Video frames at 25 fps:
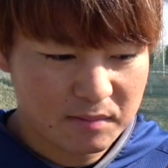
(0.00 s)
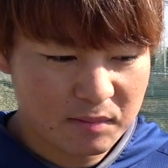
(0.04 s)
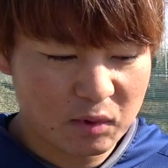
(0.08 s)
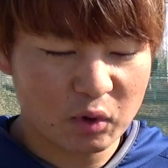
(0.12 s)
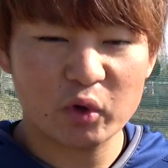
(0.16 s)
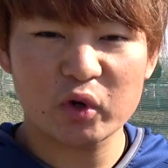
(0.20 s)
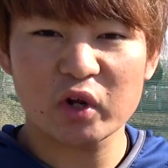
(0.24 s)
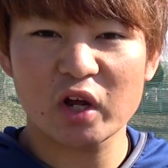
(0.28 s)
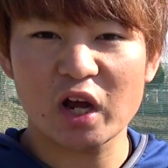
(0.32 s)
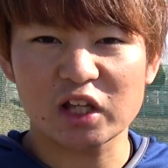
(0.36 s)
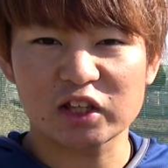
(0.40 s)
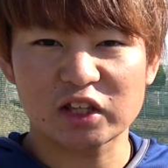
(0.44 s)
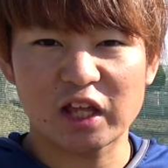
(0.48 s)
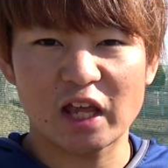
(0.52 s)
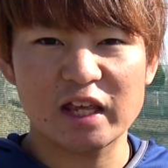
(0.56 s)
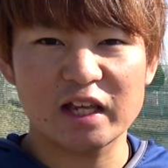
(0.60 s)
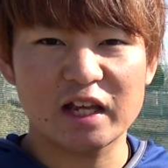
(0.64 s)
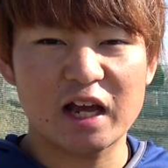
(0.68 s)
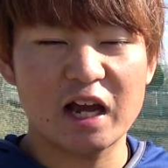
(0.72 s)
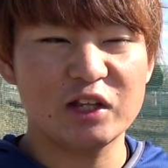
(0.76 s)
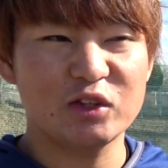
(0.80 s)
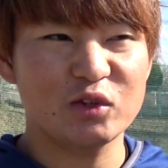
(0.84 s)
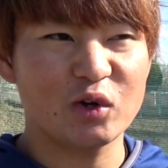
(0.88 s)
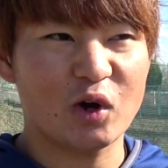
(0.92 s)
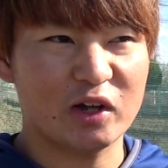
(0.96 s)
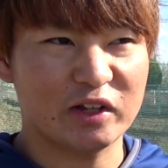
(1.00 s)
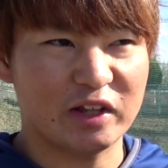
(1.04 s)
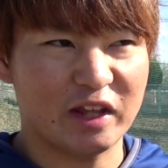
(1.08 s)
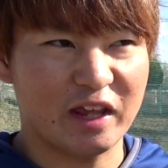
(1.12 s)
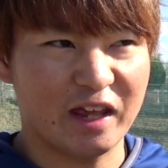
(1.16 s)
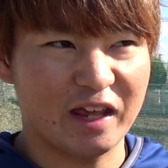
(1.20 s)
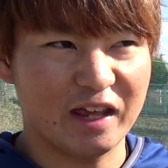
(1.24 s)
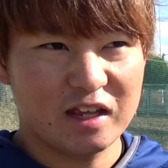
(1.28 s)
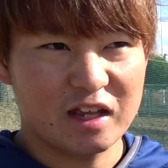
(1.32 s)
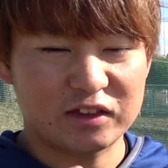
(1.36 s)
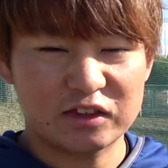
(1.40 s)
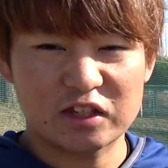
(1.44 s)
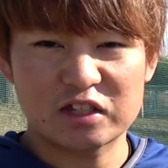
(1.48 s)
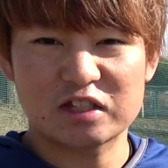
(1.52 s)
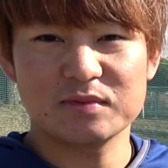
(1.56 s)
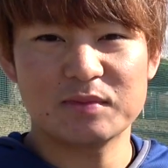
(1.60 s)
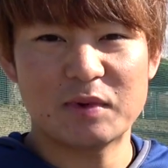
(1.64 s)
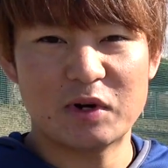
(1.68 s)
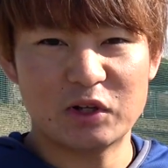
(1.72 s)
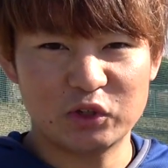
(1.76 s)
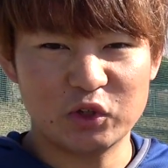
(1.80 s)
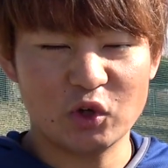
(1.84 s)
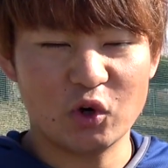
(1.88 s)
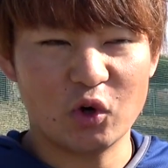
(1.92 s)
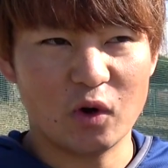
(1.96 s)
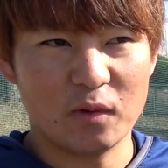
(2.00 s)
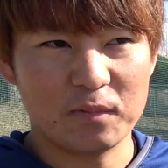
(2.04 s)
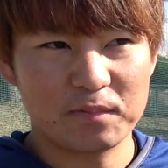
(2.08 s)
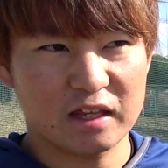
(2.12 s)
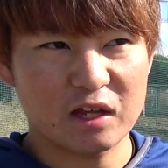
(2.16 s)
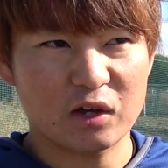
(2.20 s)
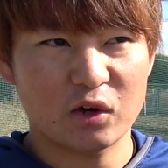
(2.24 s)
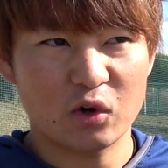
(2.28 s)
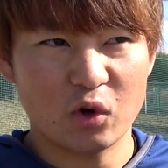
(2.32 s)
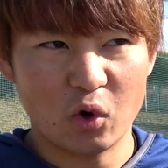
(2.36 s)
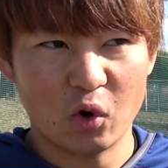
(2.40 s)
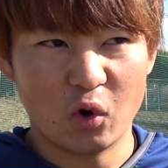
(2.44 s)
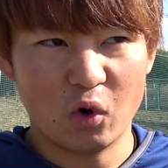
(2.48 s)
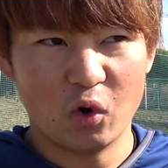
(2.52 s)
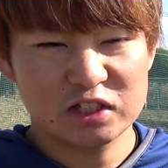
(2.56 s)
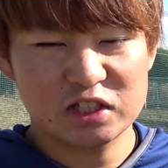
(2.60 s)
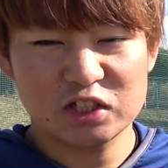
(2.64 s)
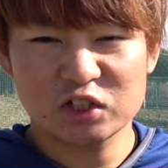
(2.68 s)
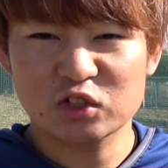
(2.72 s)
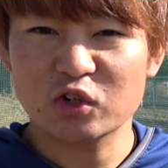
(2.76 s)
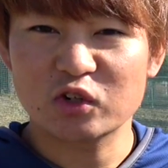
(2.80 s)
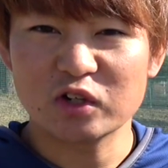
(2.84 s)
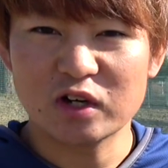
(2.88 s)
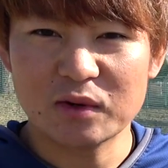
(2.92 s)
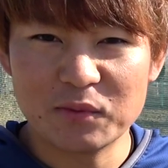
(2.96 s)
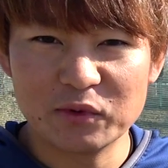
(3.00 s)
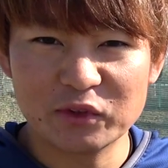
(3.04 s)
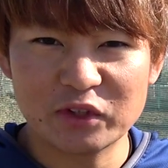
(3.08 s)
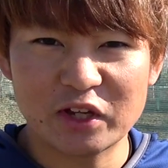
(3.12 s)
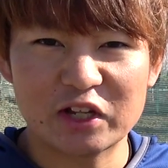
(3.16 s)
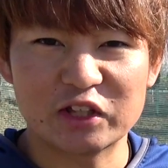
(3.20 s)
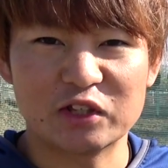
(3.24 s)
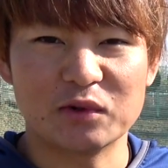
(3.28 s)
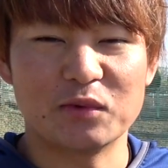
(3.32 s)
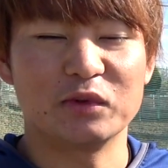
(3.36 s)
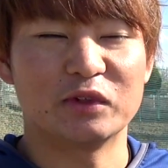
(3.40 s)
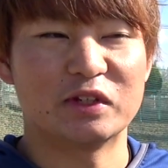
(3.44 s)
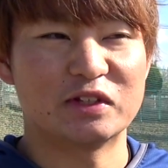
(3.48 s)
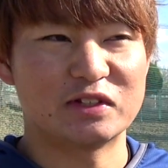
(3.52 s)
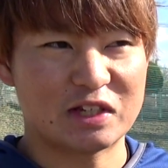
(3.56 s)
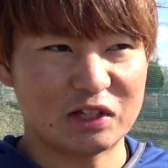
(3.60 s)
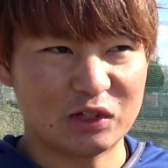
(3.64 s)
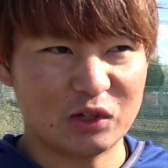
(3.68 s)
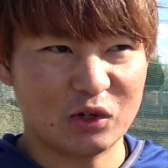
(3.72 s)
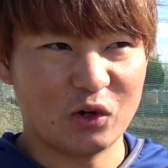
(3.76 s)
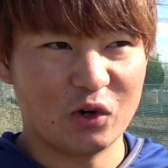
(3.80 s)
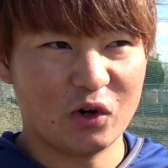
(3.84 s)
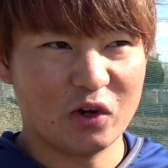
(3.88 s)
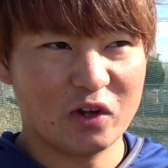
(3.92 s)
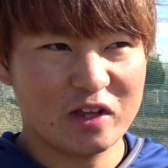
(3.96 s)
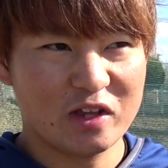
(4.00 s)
まあ、これが大会とかでやってしまうと結構深刻な問題だと思うんですけどやっ